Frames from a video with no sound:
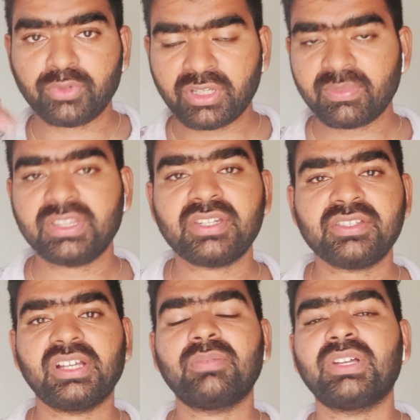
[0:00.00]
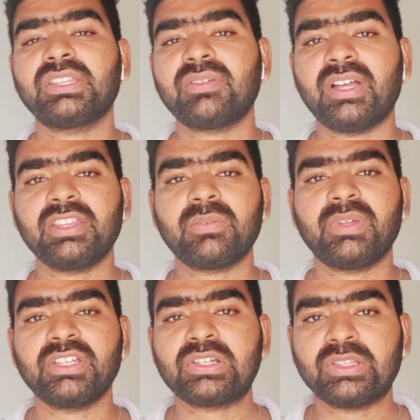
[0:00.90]
ముఖ్యమంత్రి జగన్ మాత్రం
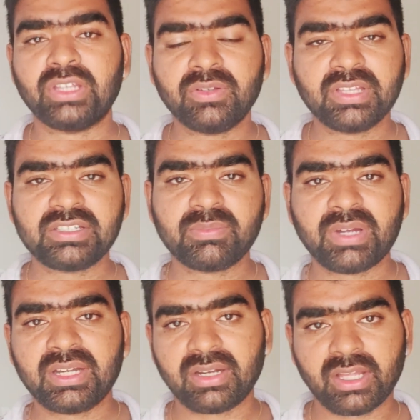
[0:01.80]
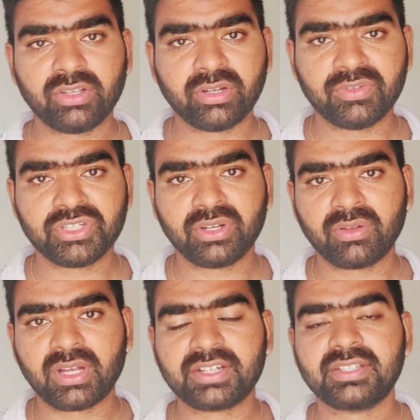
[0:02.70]
ఆంధ్రప్రదేశ్లో తెలుగుదేశం పార్టీ నాయకుల
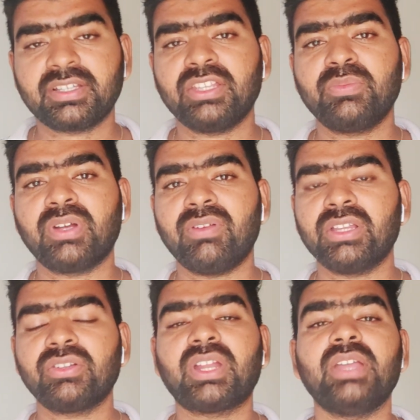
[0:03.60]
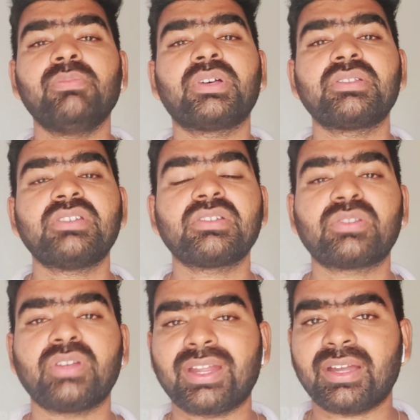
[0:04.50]
విషయంలో కక్ష సాధింపుగా వెళుతూ టైంపాస్
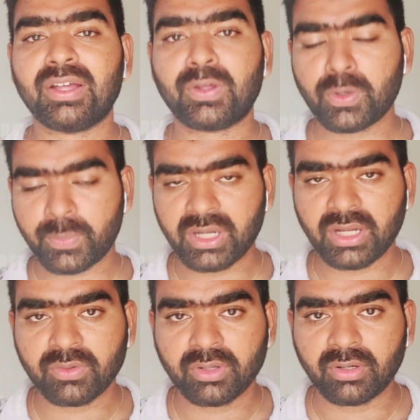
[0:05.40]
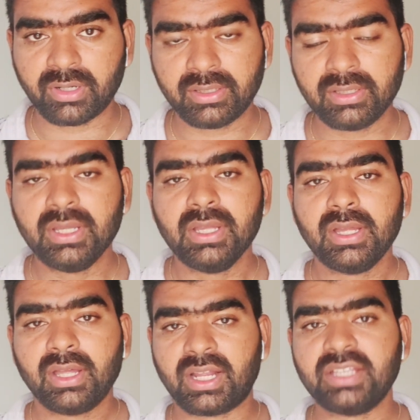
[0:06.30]
చేస్తున్నారనే ఆరోపణలు ఎక్కువగా ఉన్నాయి
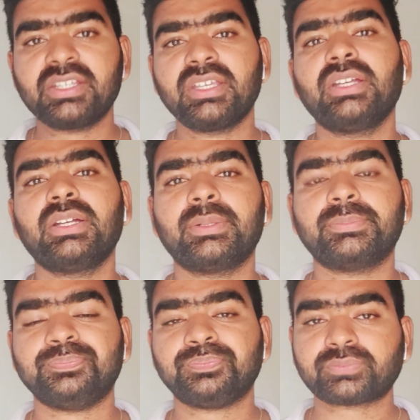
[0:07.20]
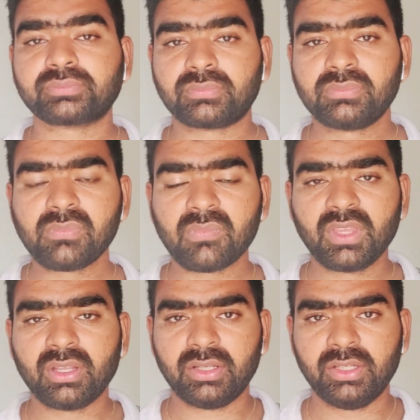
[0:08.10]
రాజకీయంగా
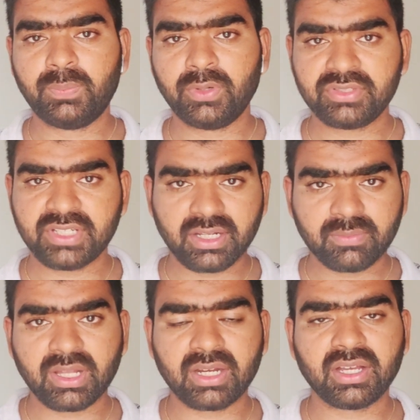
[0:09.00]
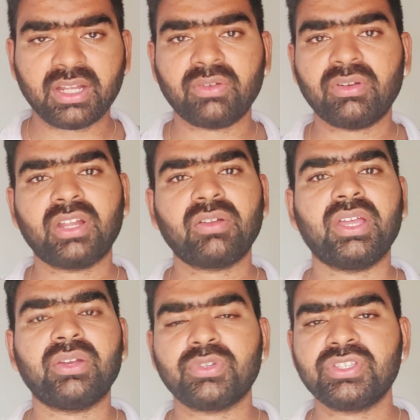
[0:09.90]
ఇప్పుడు జగన్ బలంగానే ఉన్నారు
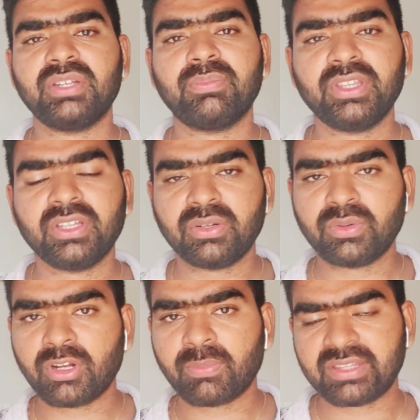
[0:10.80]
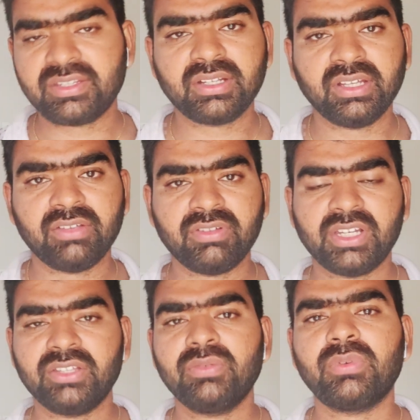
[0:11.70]
ఆయనకు వచ్చిన ఇబ్బంది అంటూ కూడా ప్రత్యేకంగా ఏమీ
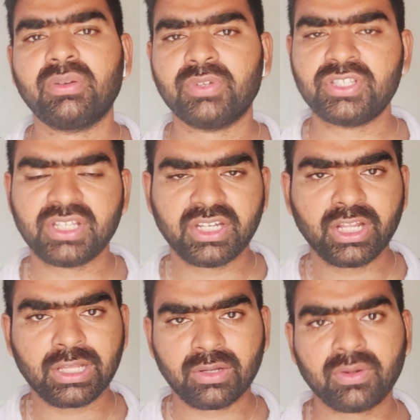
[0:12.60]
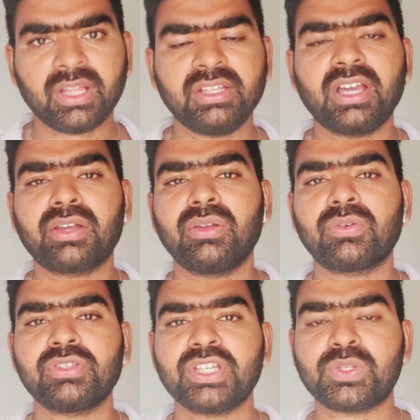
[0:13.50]
లేదు వచ్చే ఎన్నికల్లో కూడా
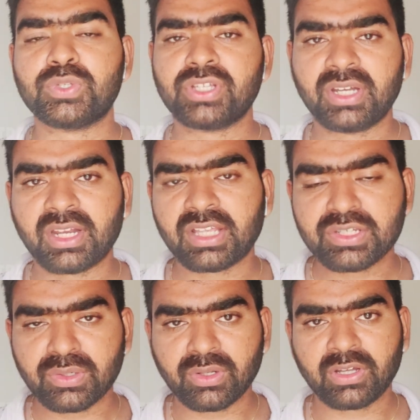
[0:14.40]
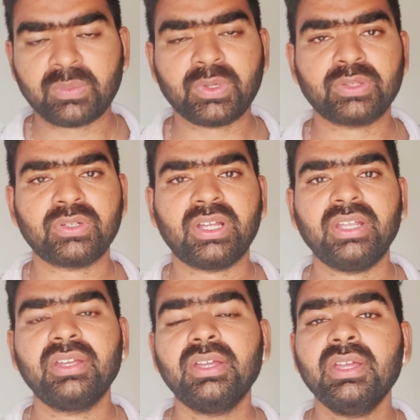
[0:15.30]
అధికారంలోకి వచ్చే సూచనలు రాష్ట్రంలో
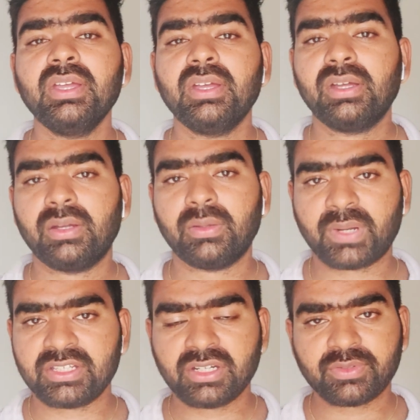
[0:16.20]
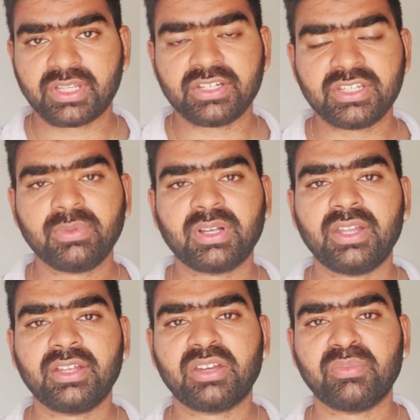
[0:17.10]
కనబడుతున్నాయి ప్రజలకు సంక్షేమ
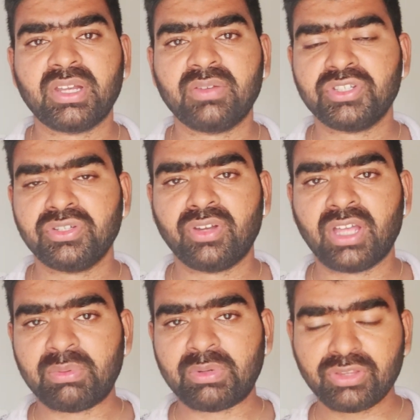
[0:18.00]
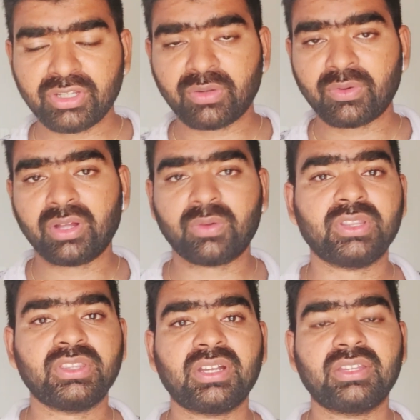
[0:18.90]
కార్యక్రమాల విషయంలో అభివృద్ధికి కూడా
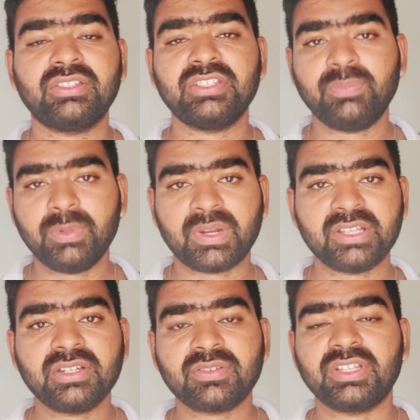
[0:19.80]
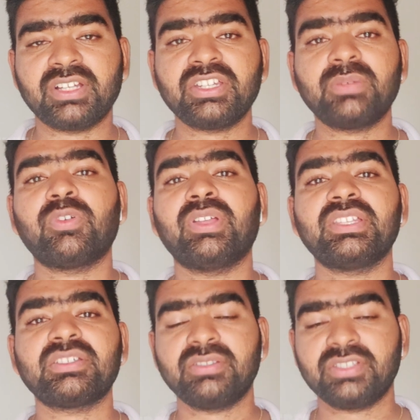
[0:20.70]
కొత్త అర్థం చెప్పి ప్రజలకు సంక్షేమం
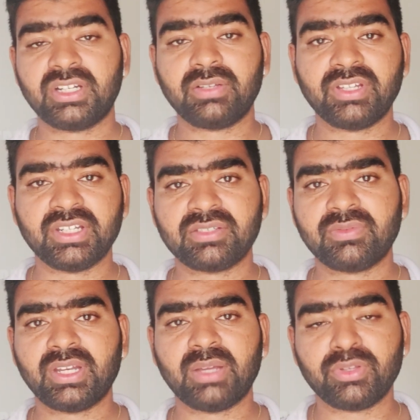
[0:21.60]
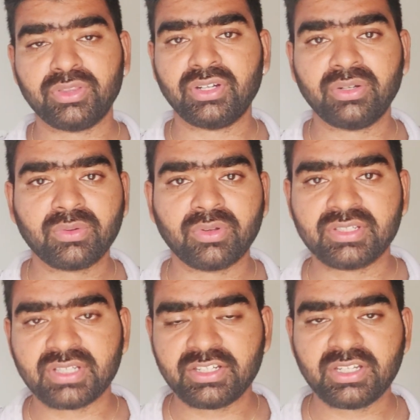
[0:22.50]
అందించడమే నిజమైన అభివృద్ధి అంటూ
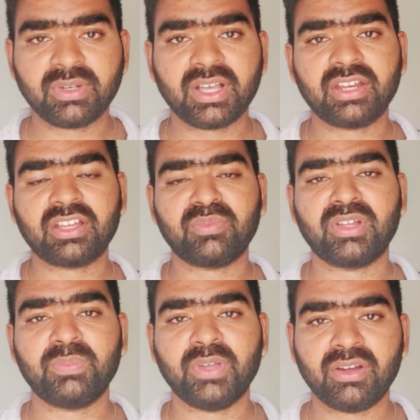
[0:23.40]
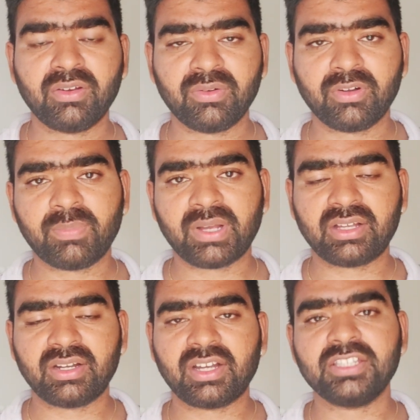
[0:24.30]
కొన్ని సంక్షేమ కార్యక్రమాల పేర్లను కూడా
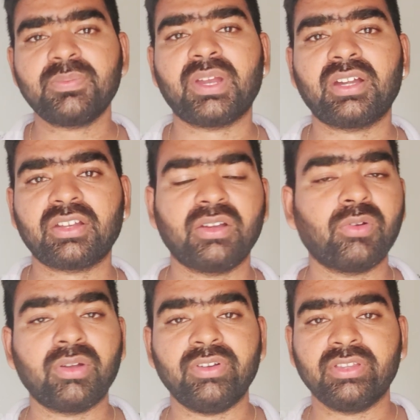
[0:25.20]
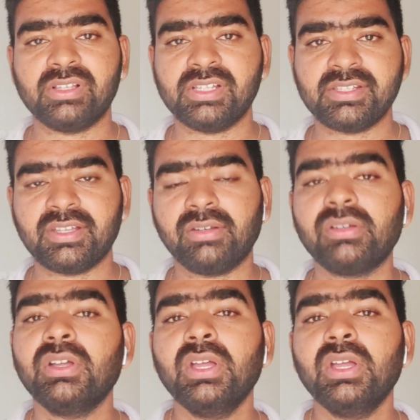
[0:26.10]
పక్కన రాసి ప్రకటనలు కూడా విడుదల చేశారు